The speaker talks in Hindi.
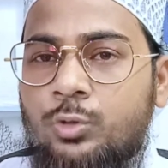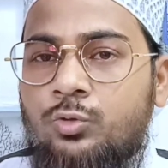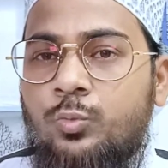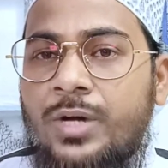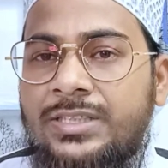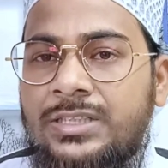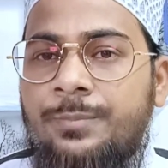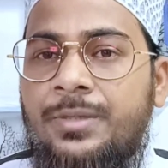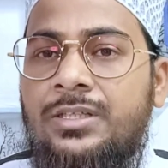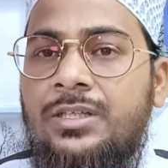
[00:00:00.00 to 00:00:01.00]
उस वादी
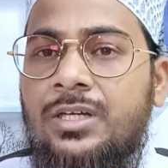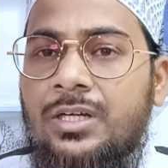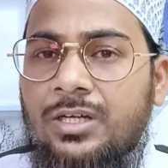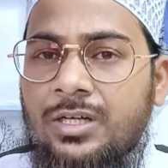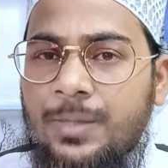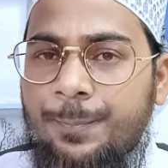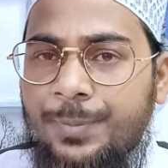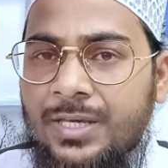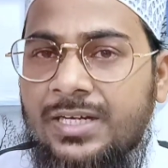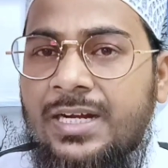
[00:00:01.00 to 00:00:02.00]
में
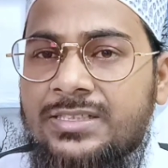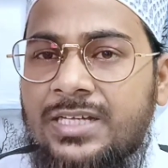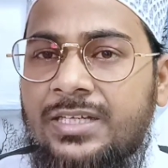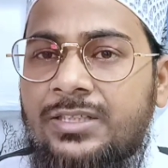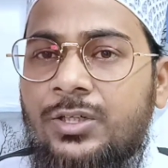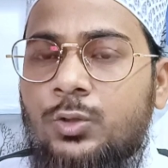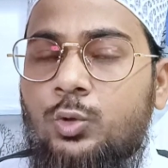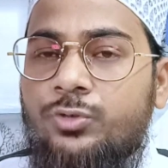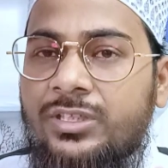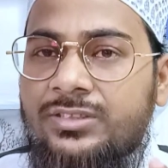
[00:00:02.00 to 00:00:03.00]
फेंका जाए
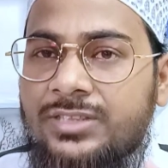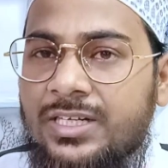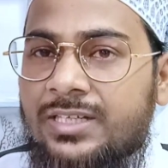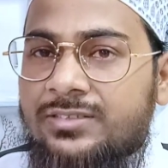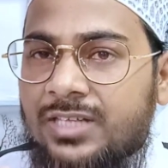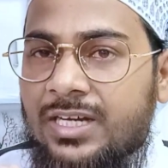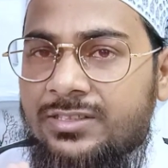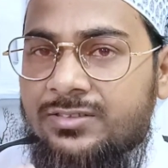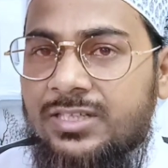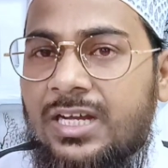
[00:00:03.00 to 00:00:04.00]
तो सत्तर
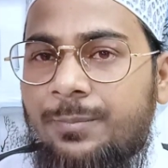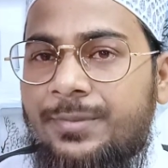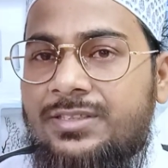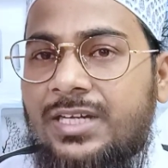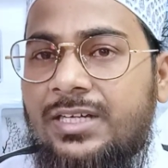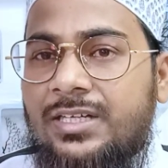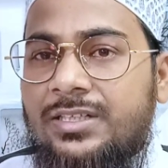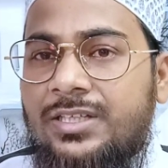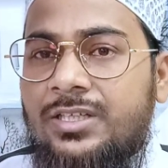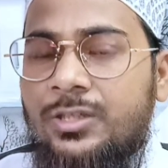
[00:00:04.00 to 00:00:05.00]
हजार साल में जा
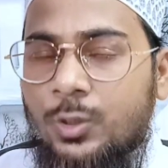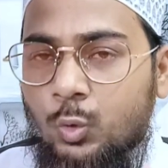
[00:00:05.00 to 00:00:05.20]
करके